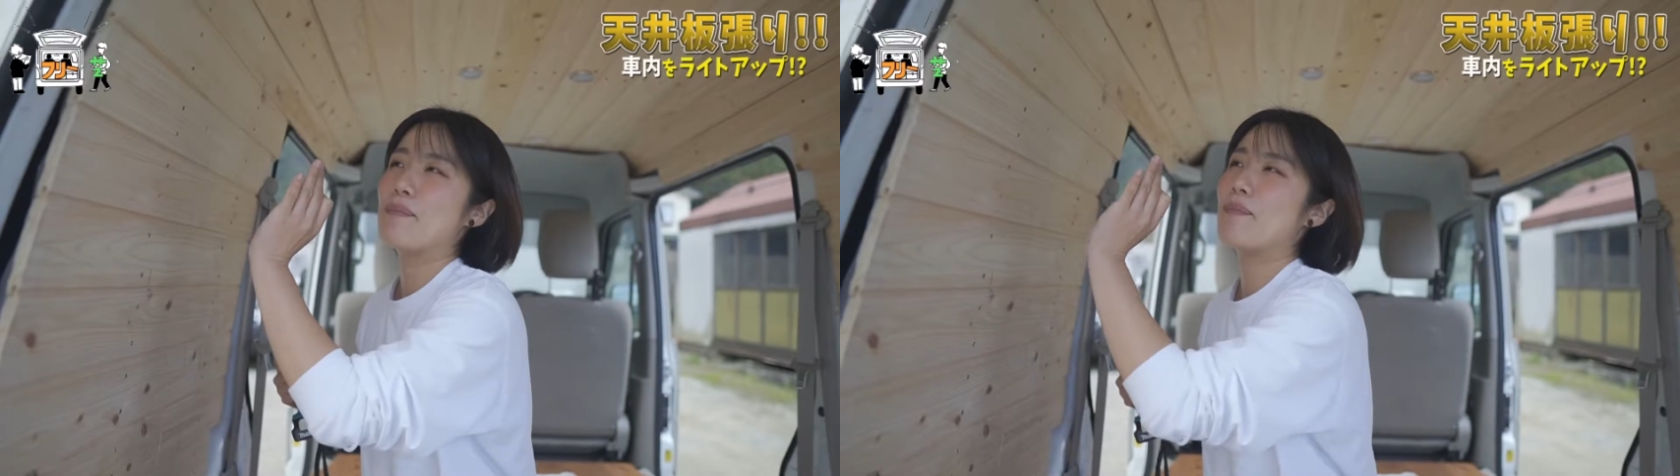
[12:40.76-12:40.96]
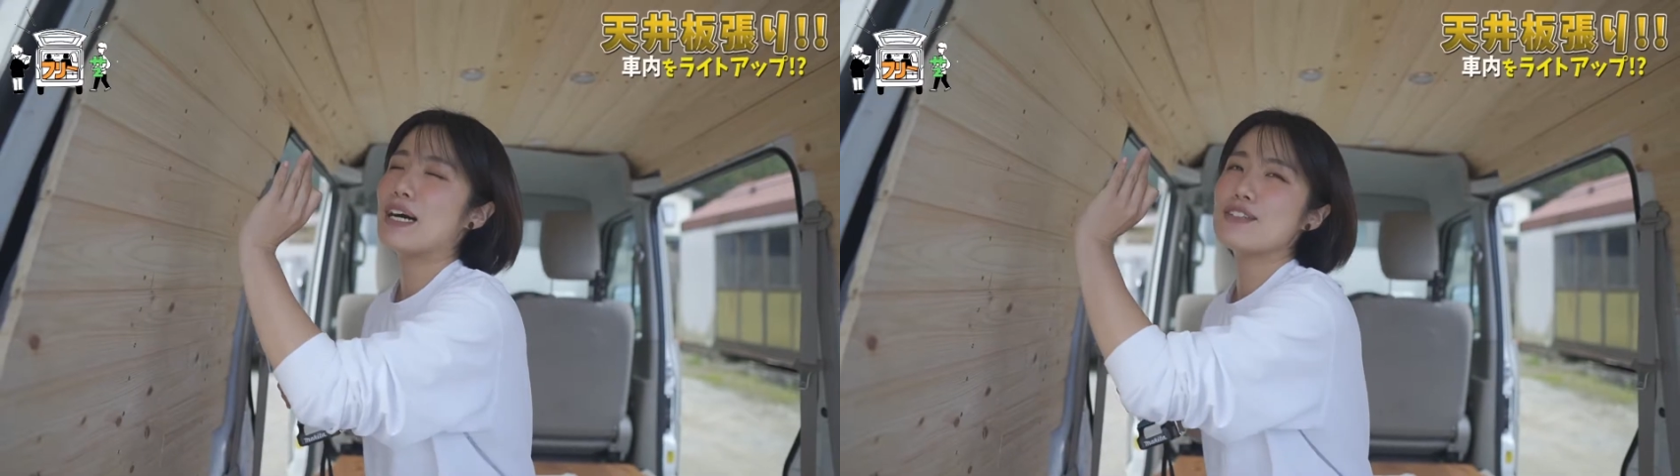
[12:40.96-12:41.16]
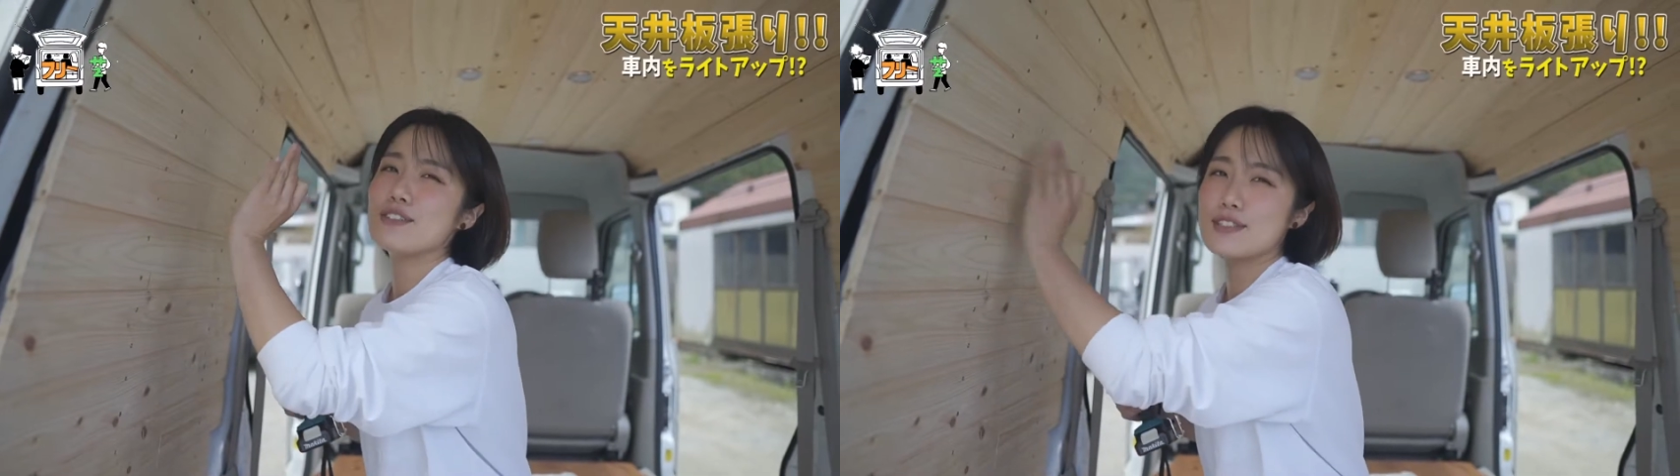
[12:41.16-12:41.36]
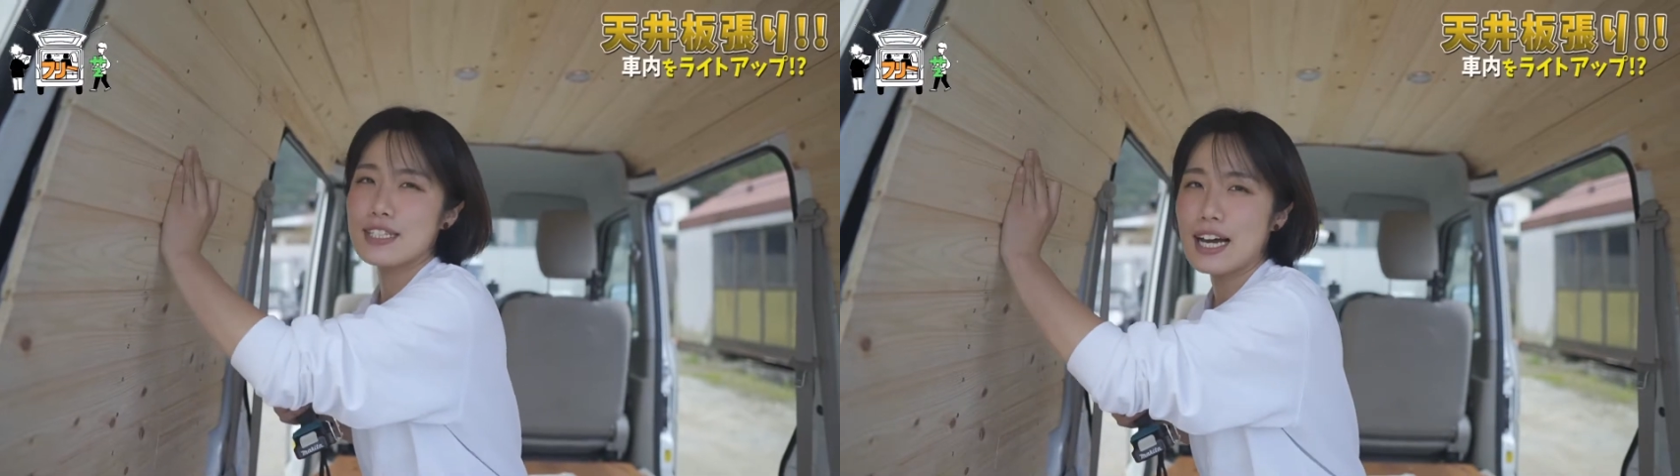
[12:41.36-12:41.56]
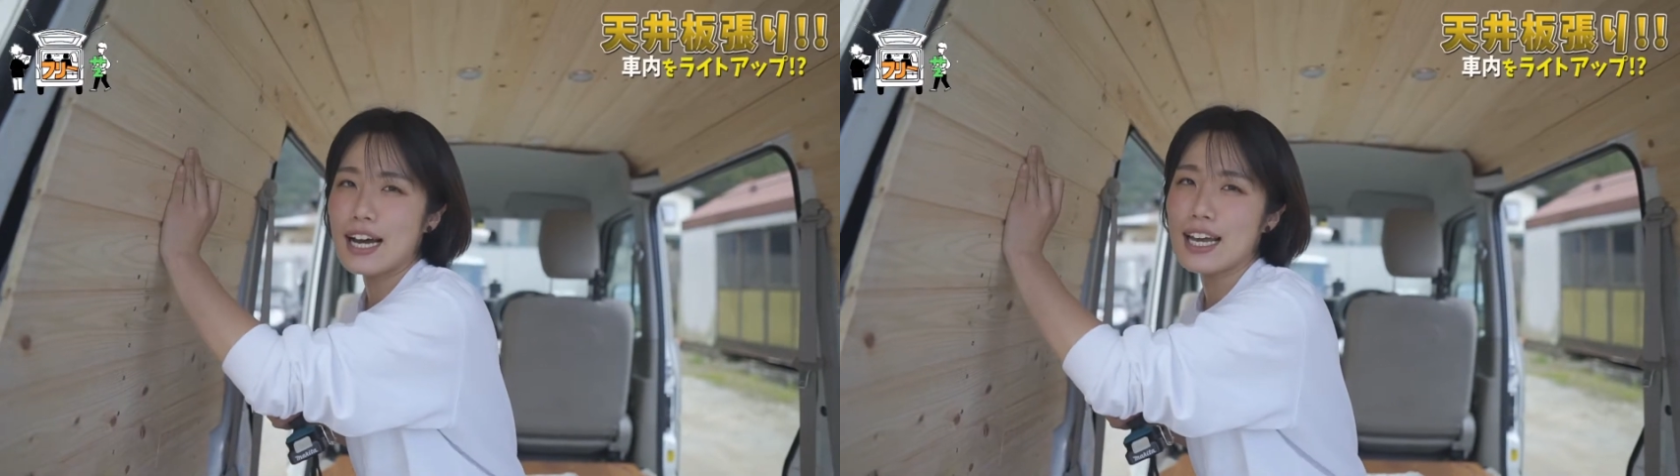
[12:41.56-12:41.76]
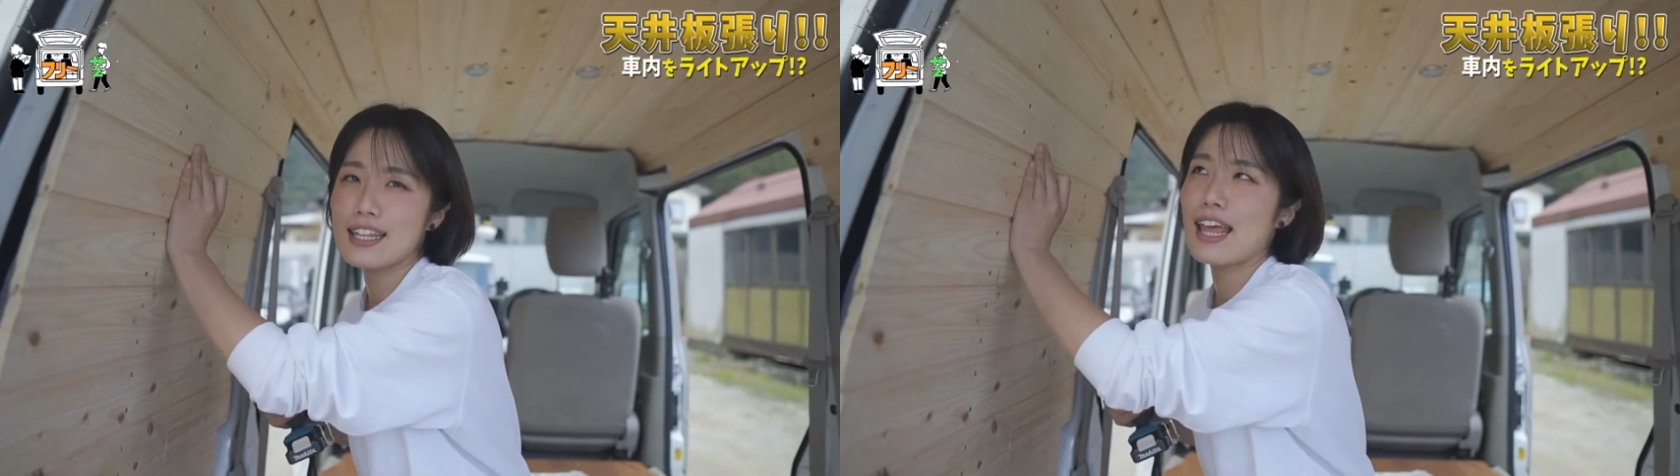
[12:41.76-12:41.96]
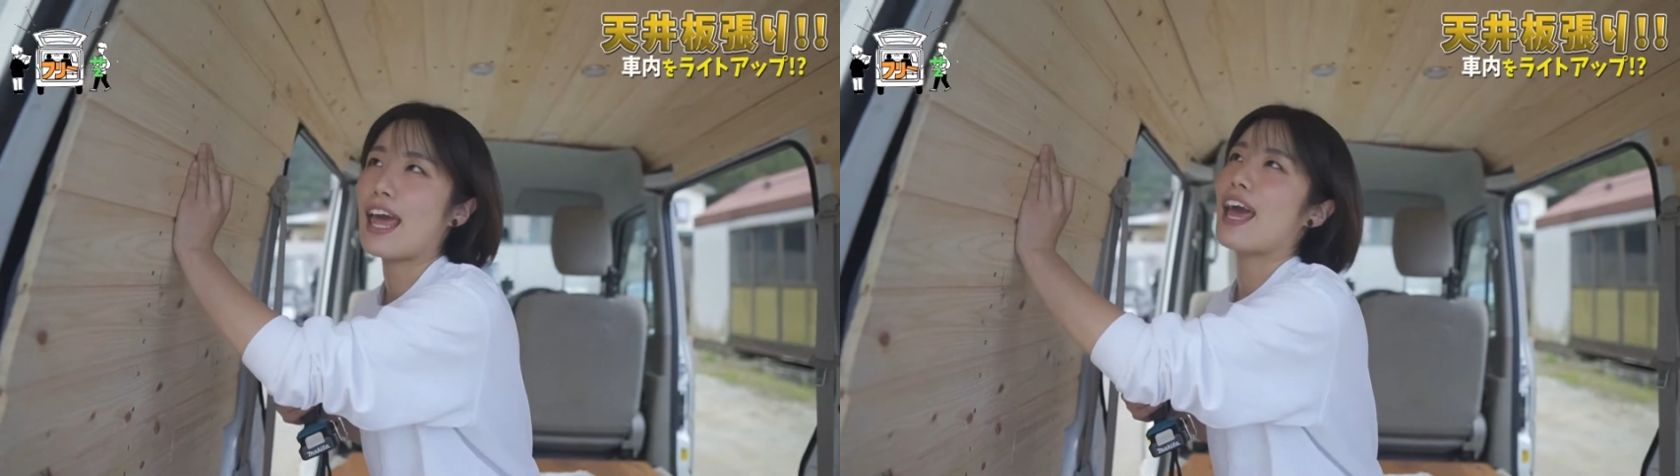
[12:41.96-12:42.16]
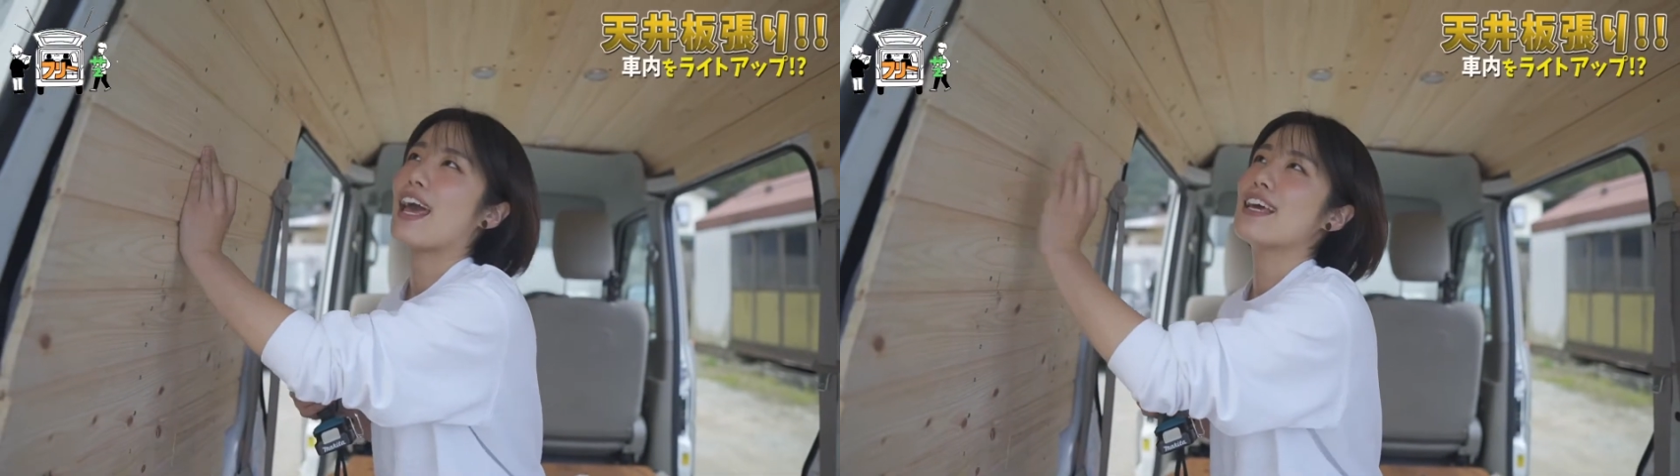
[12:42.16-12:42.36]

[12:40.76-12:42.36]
丸2日かけて